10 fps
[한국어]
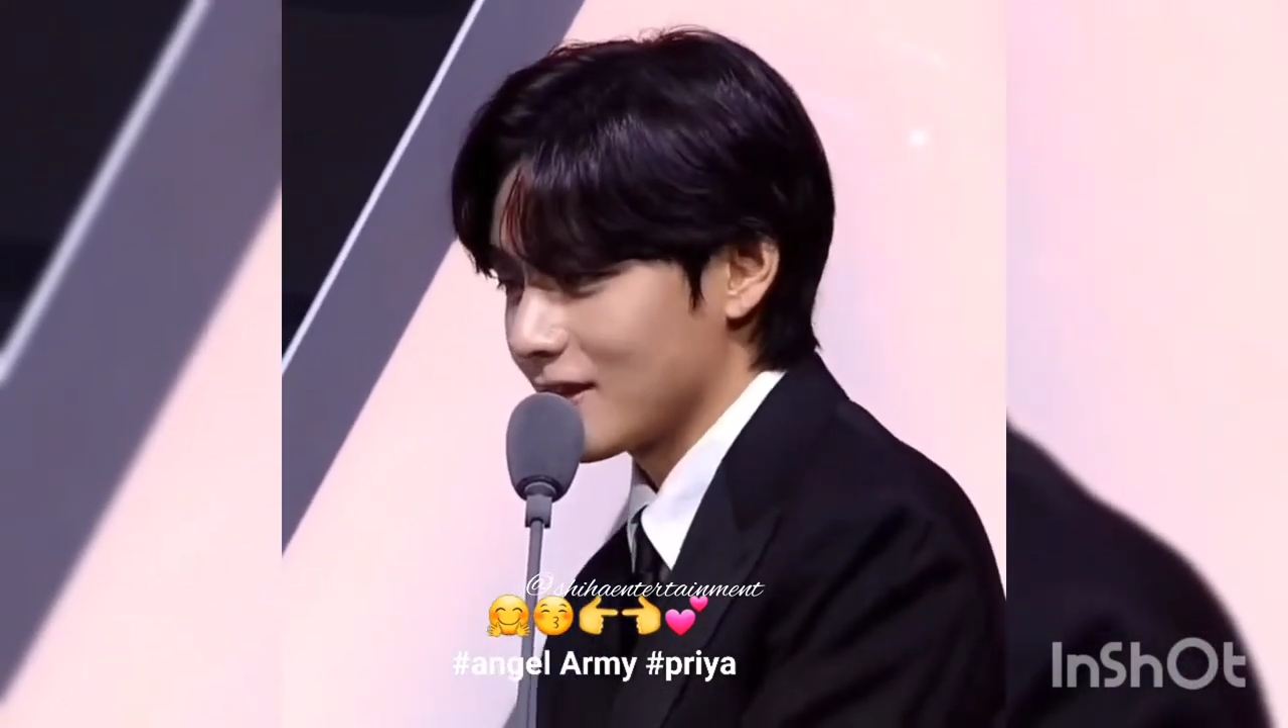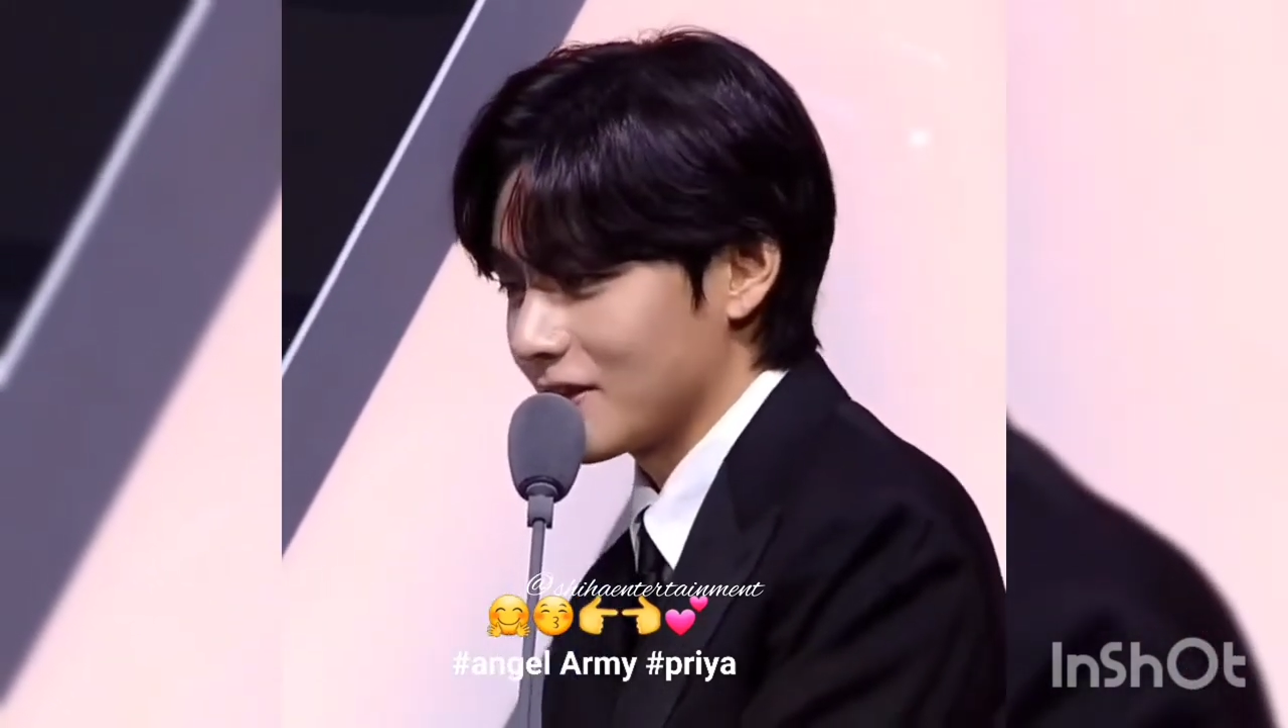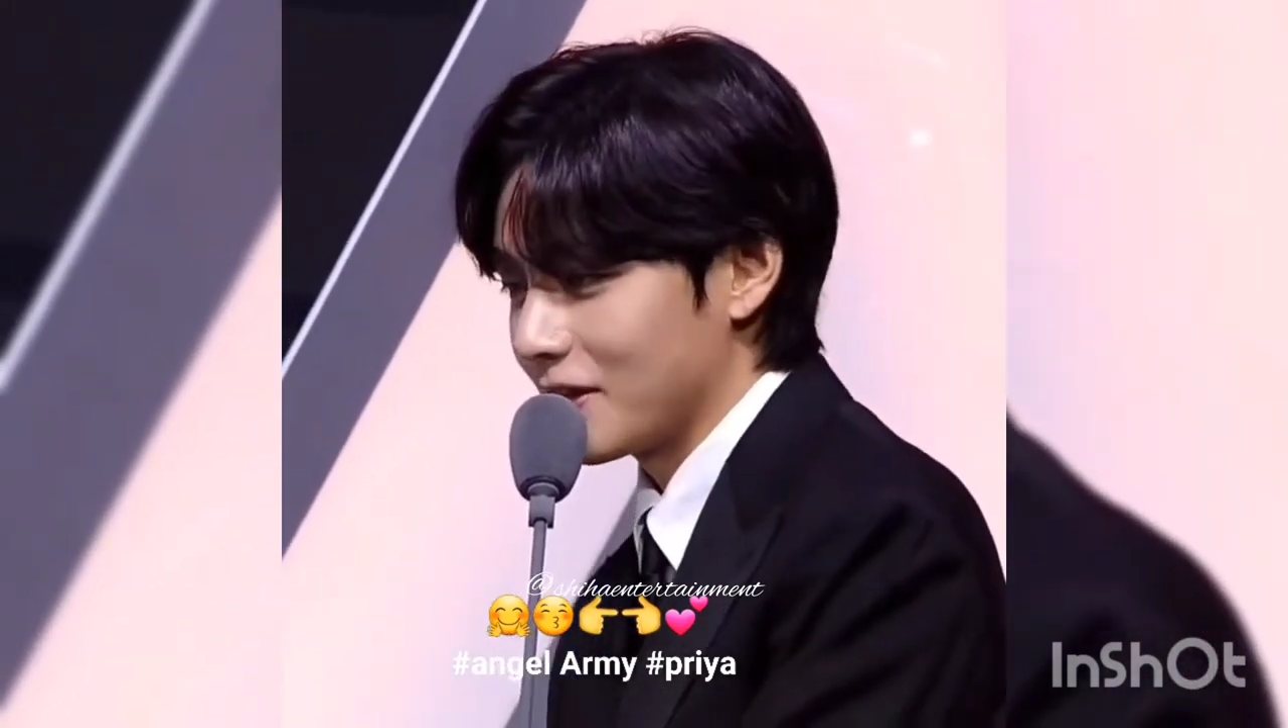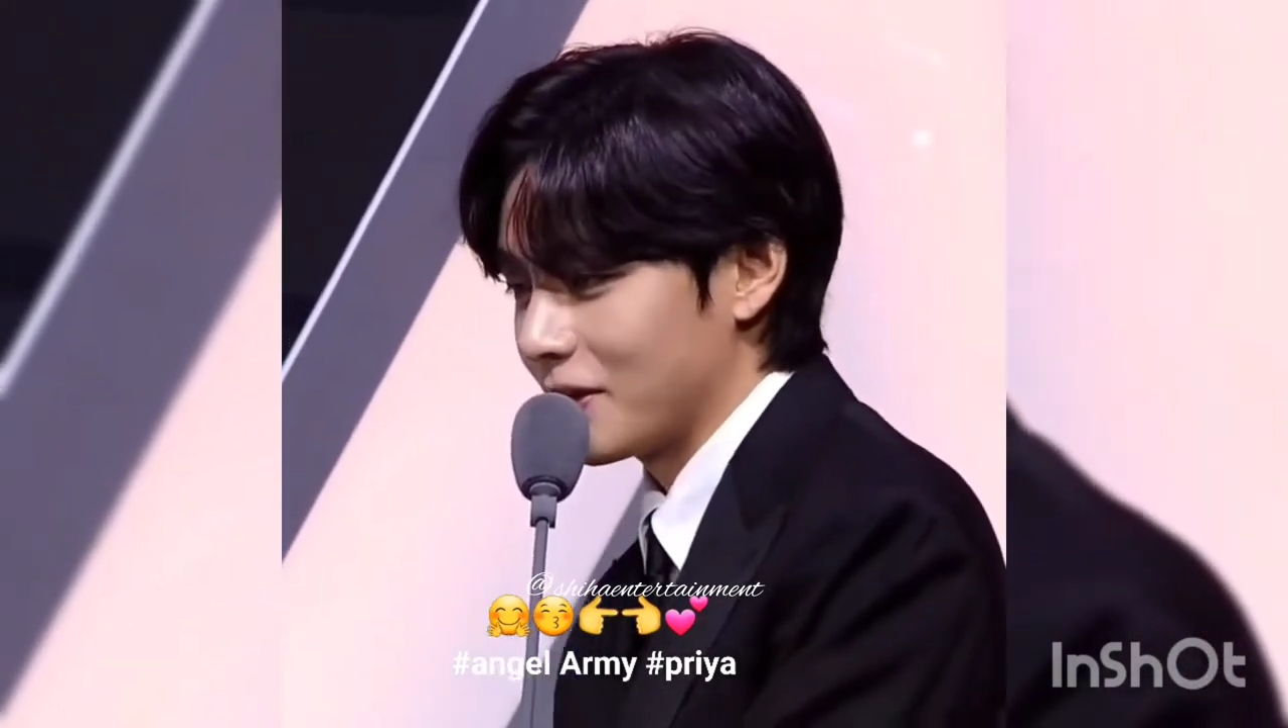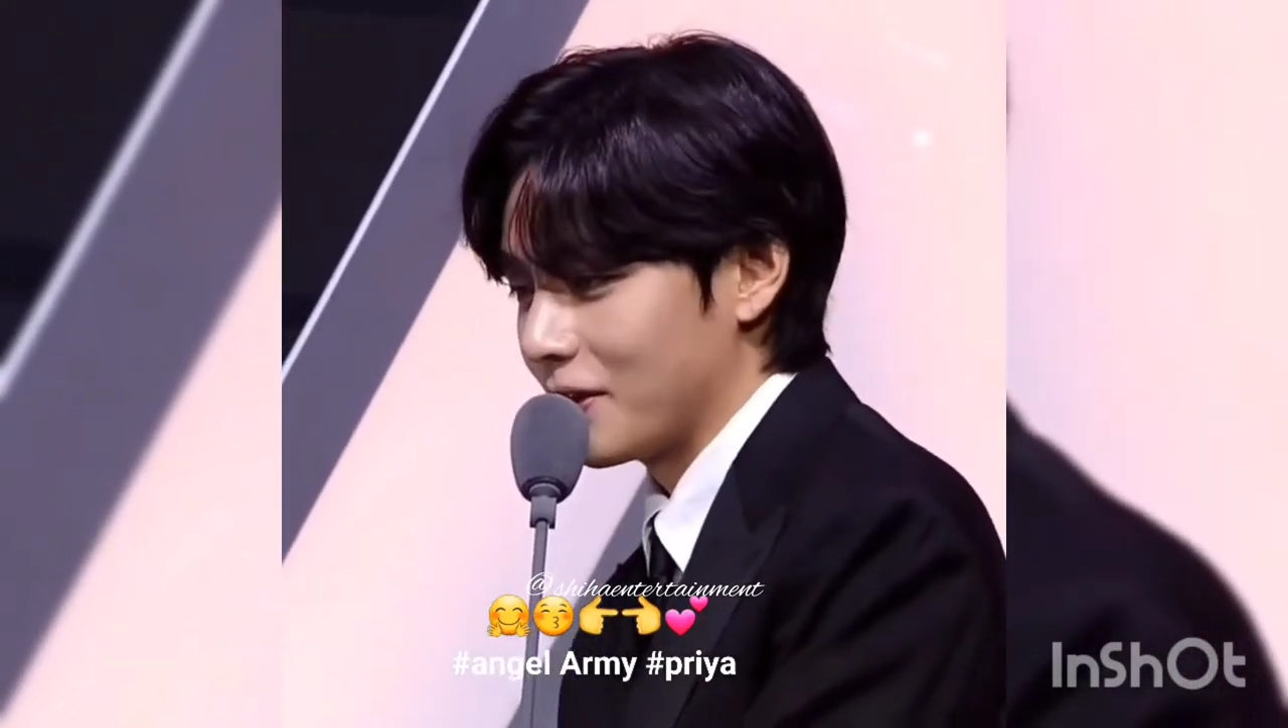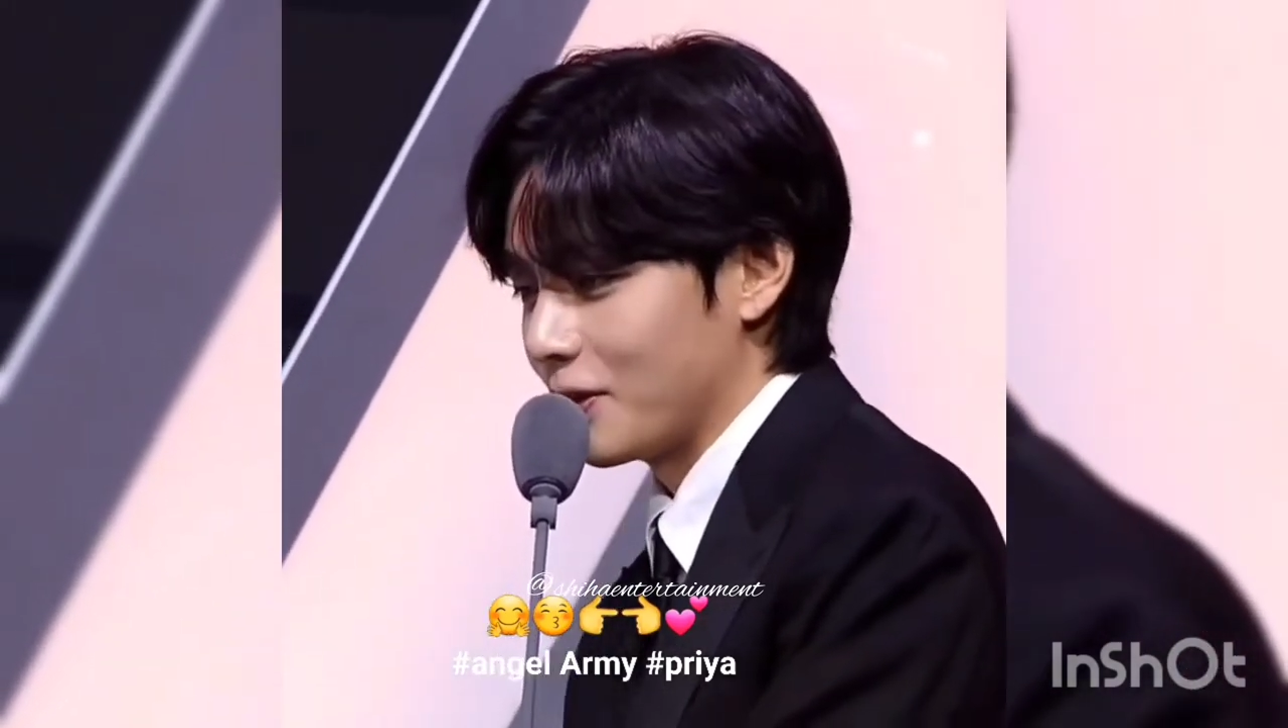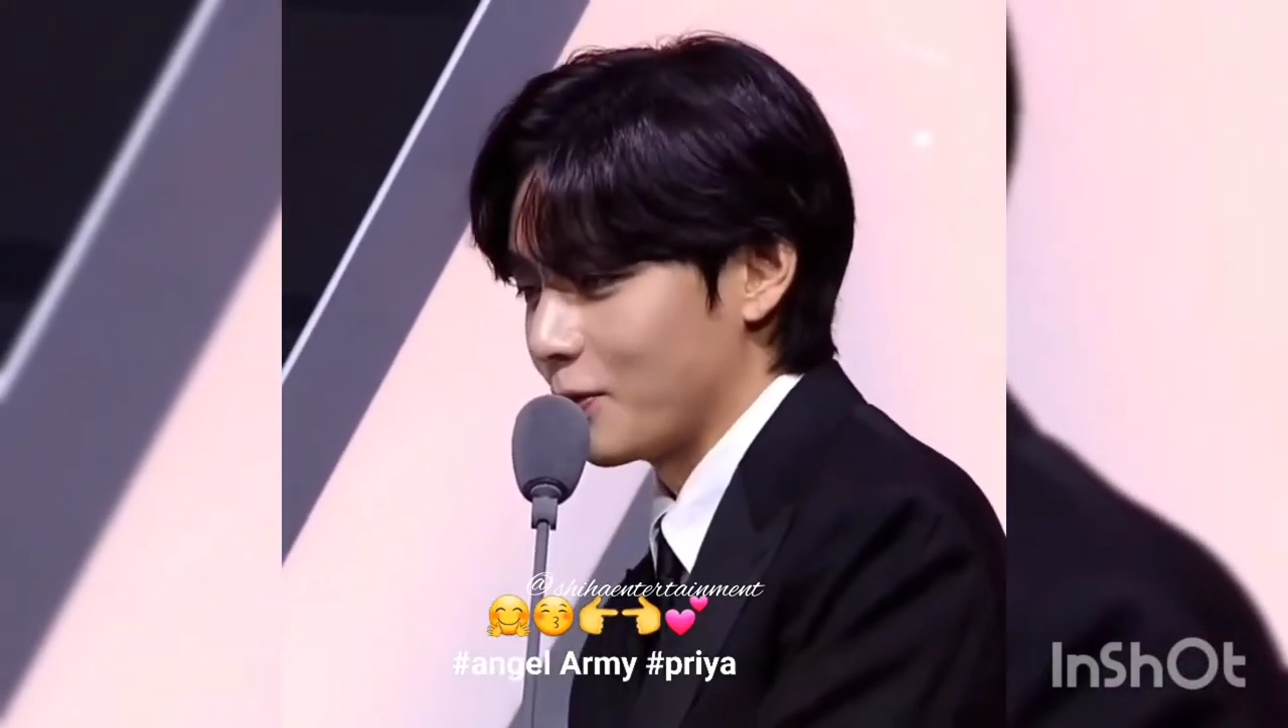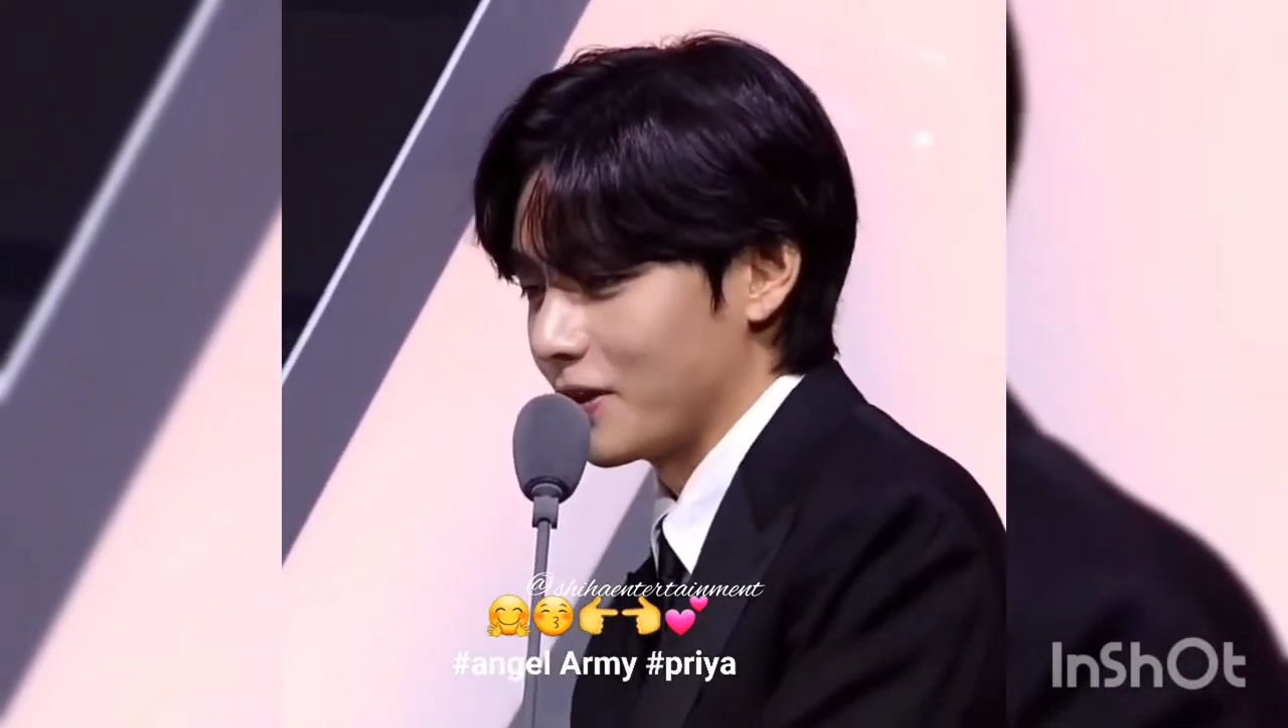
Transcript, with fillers: 같아요.